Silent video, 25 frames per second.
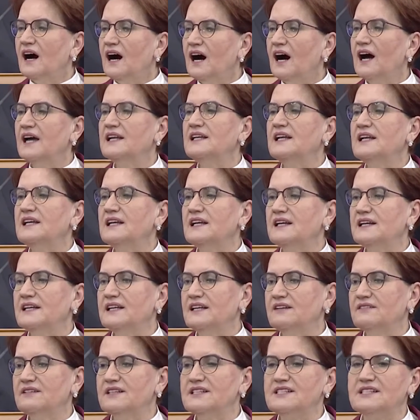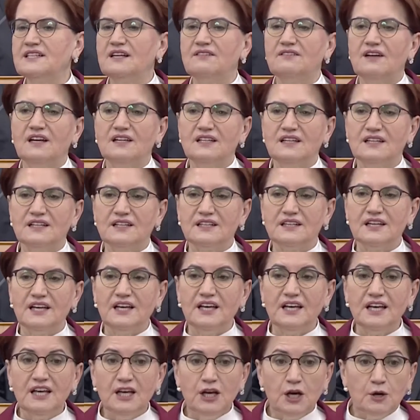ailelerine ve
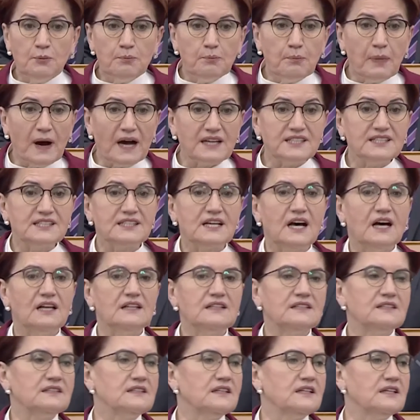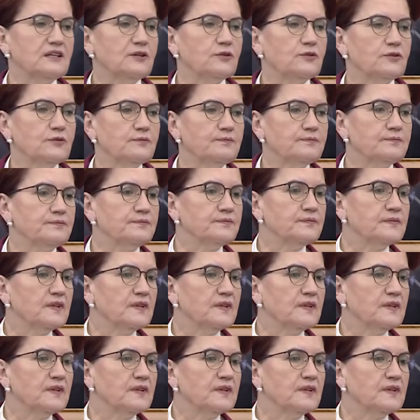sevenlerine başsağlığı diliyorum.